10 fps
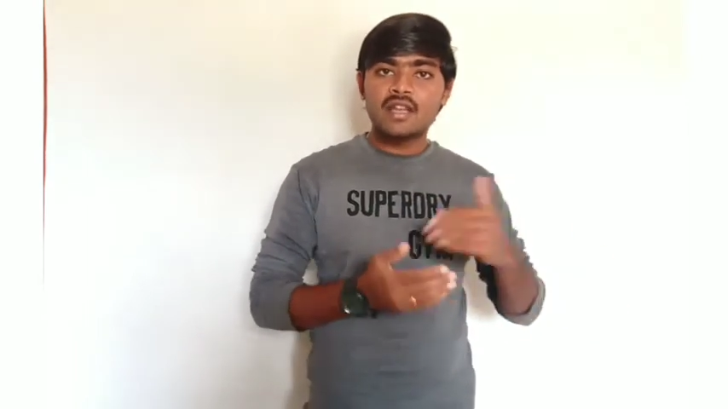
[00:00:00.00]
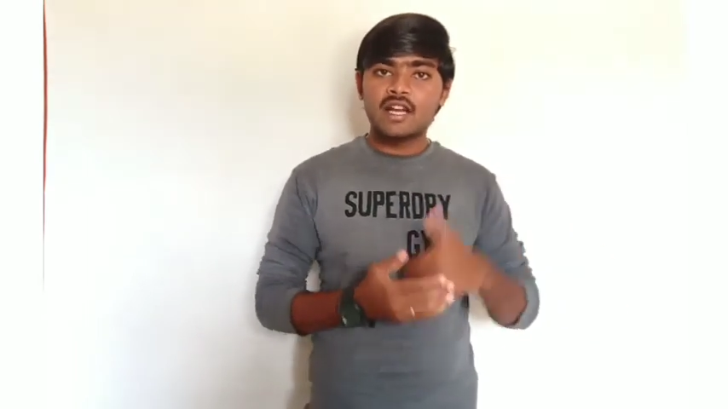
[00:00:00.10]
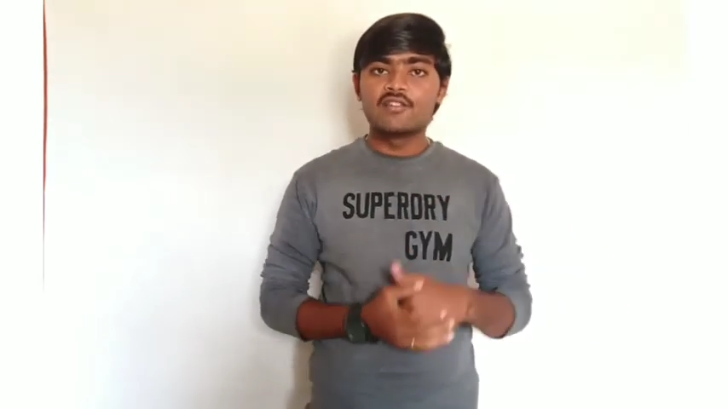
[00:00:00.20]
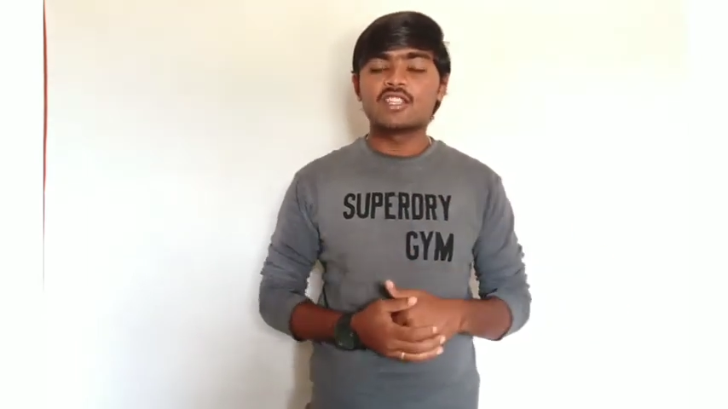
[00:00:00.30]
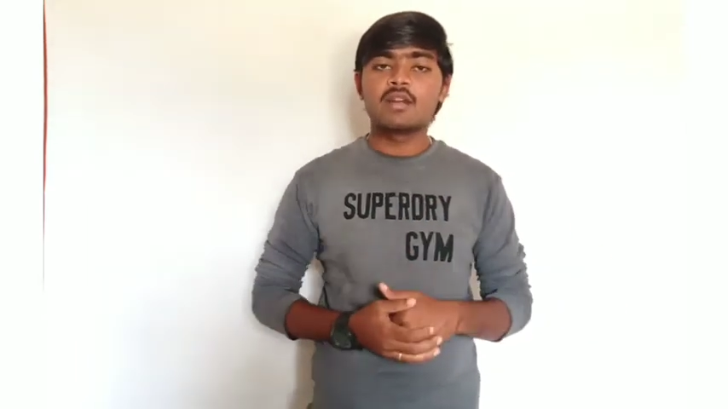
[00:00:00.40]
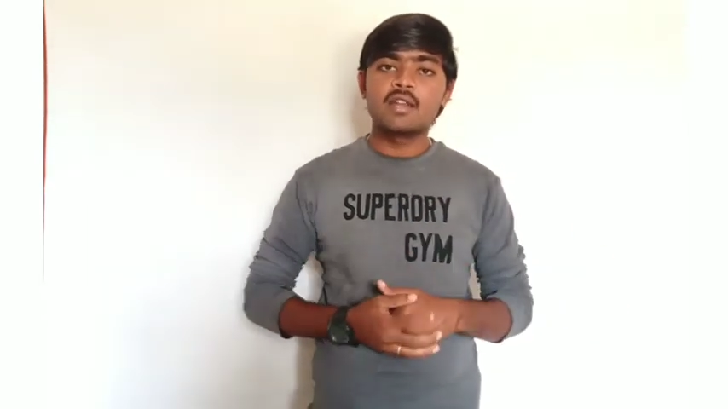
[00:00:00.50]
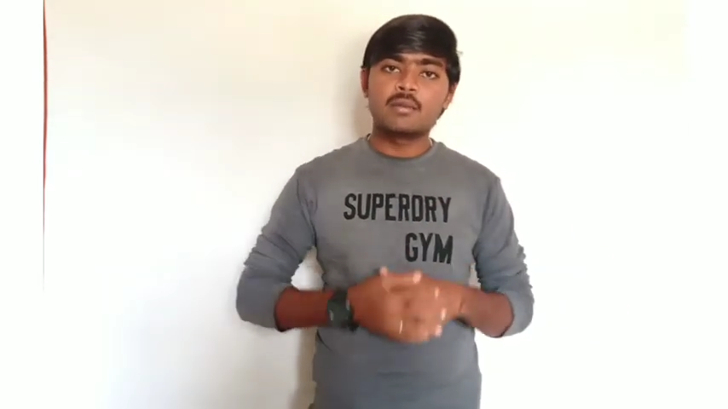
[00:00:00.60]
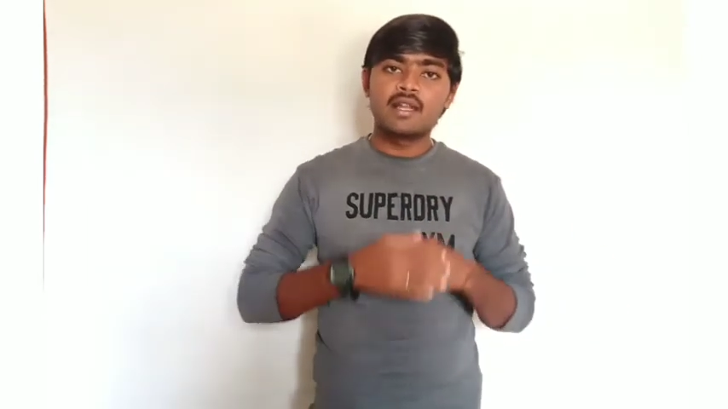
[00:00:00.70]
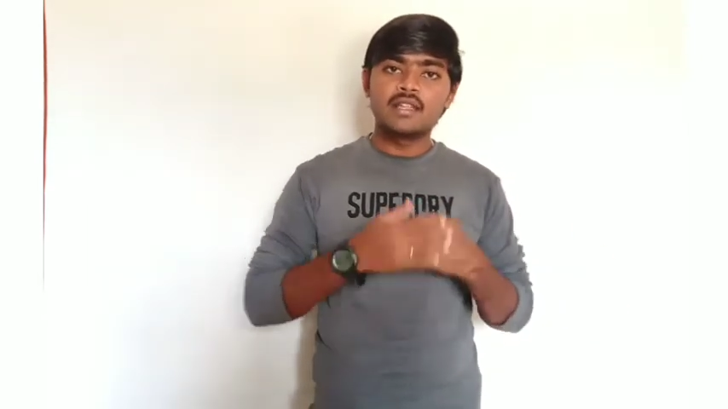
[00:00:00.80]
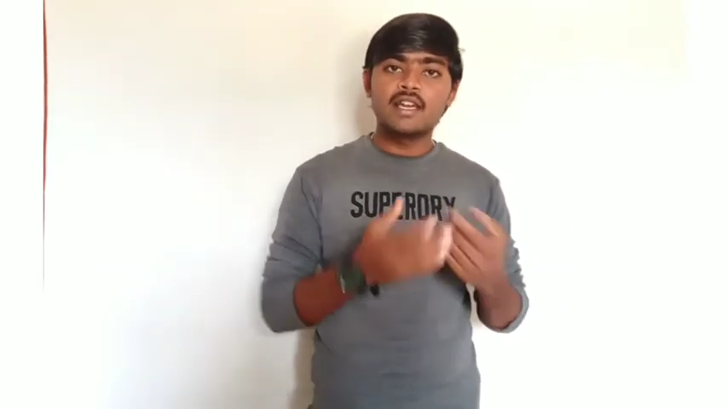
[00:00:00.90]
మనకు
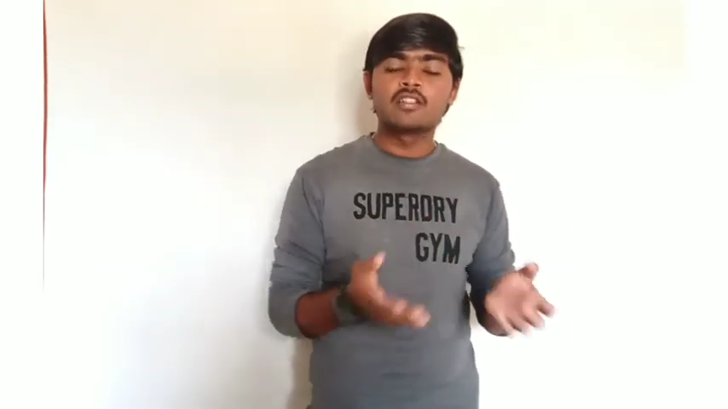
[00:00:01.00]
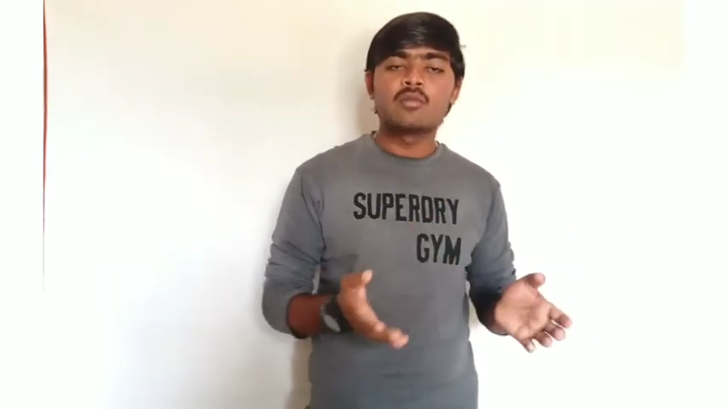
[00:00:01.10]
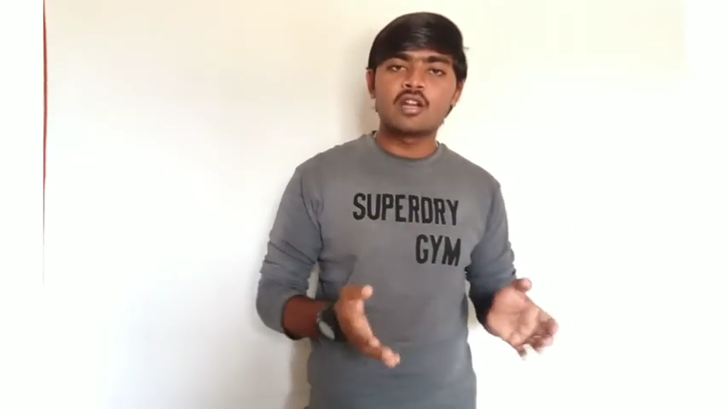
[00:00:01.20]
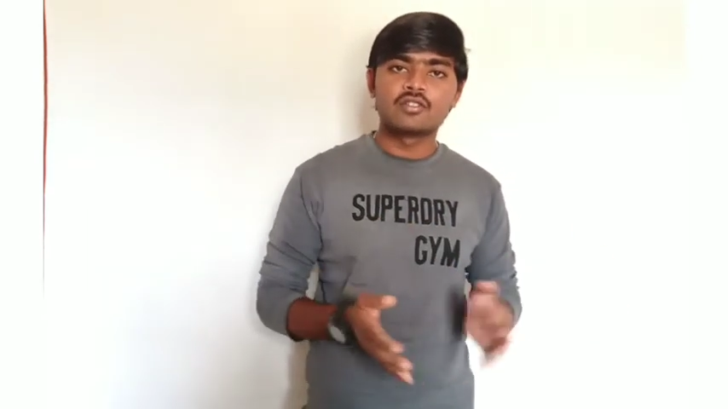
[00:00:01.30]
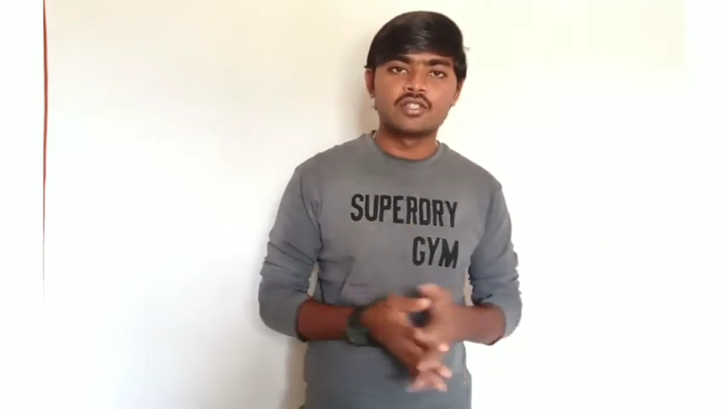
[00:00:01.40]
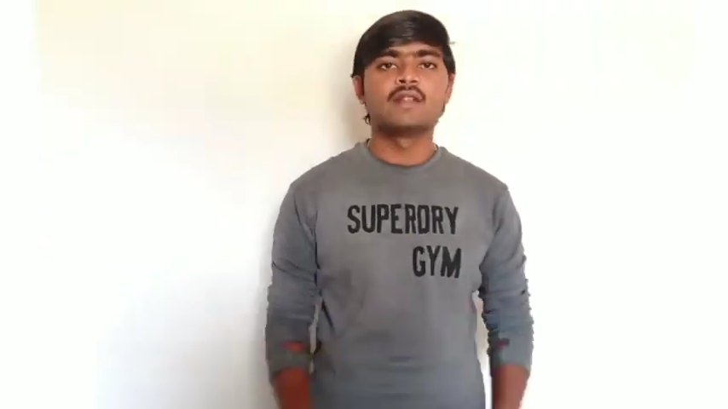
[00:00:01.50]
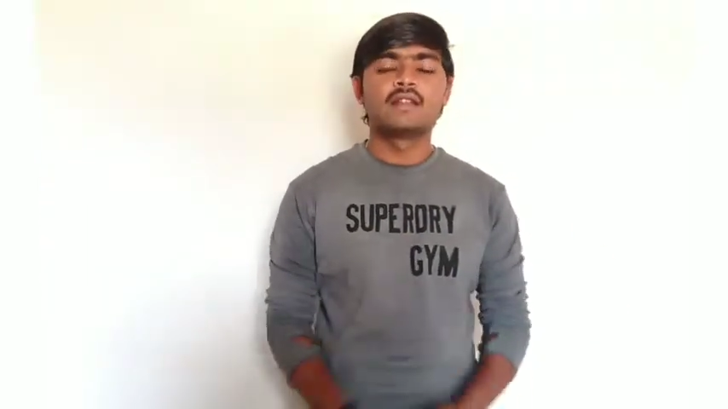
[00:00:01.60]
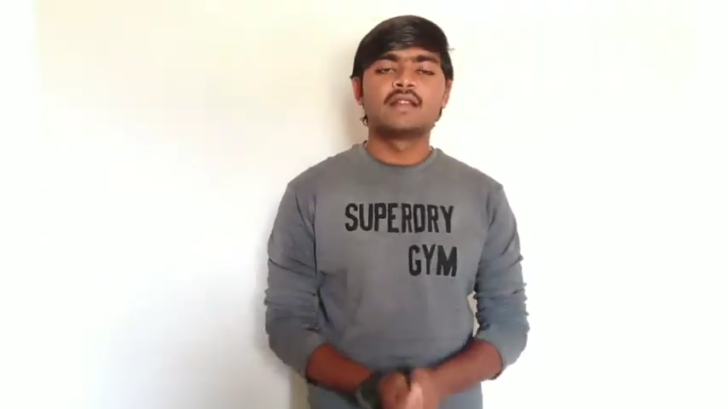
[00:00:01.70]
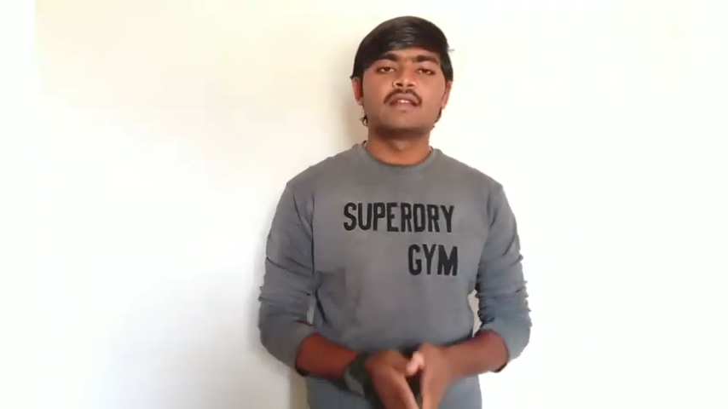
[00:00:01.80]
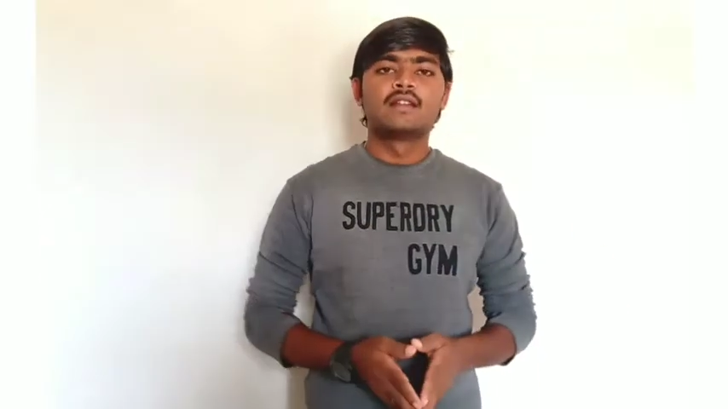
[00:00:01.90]
అవసరమైనప్పుడు అయితే అందుబాటులోకి
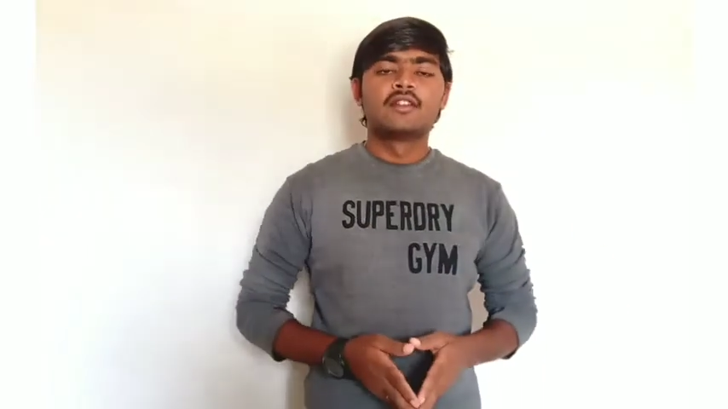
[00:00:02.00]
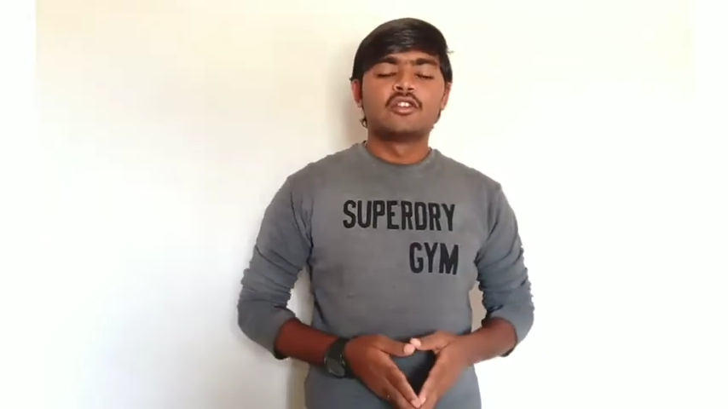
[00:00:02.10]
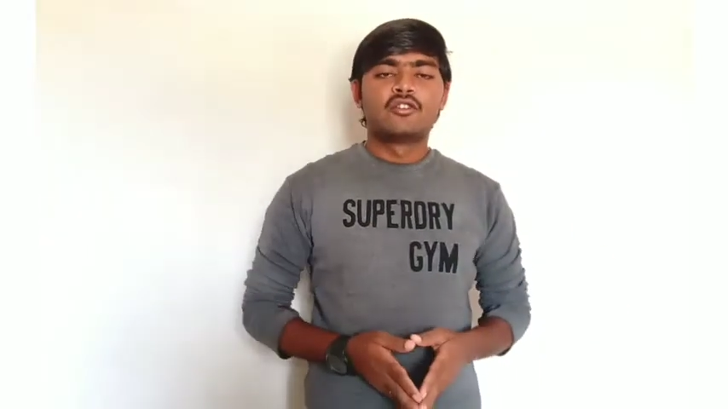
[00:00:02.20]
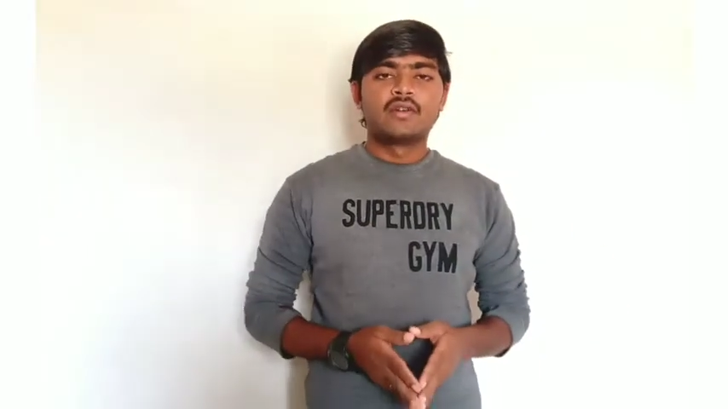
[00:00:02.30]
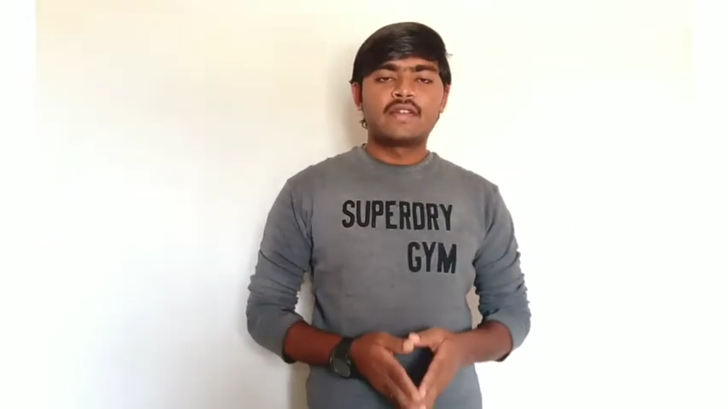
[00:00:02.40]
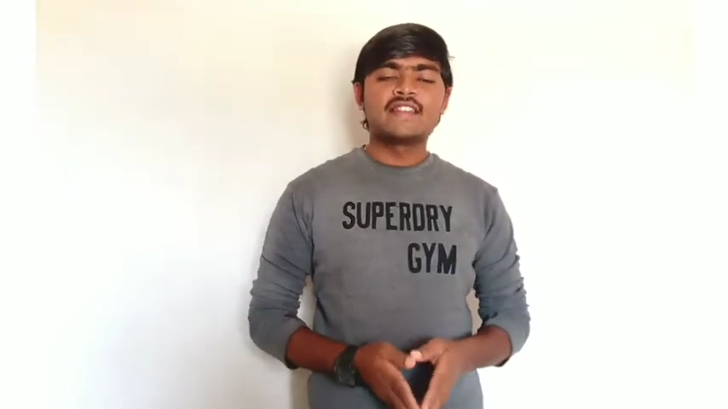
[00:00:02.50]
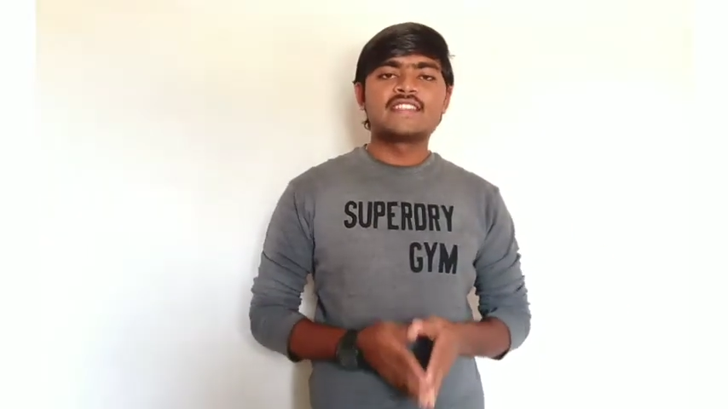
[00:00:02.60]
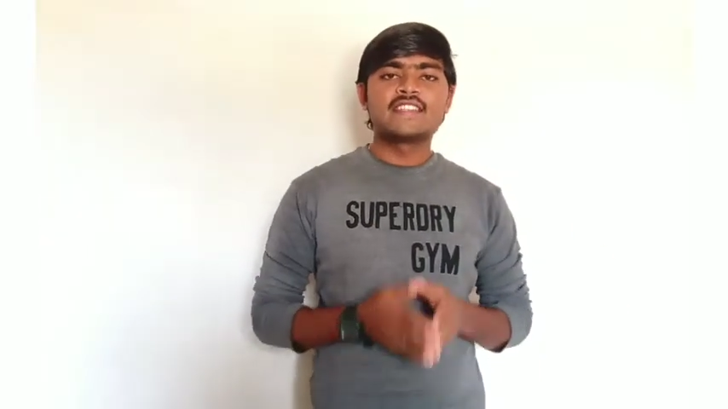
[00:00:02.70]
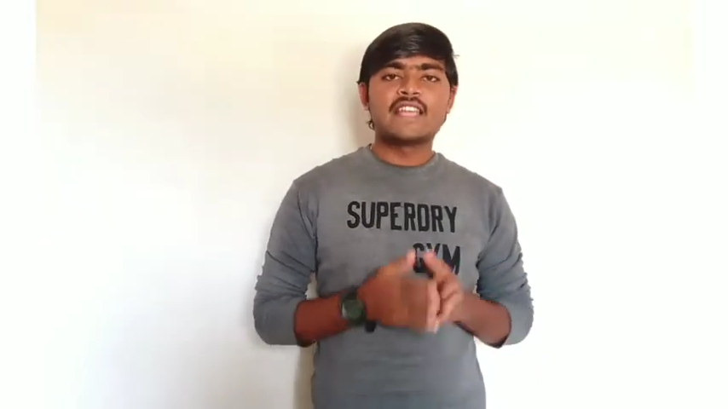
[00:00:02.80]
తీసుకొస్తారు ఫ్రెండ్స్ ఈ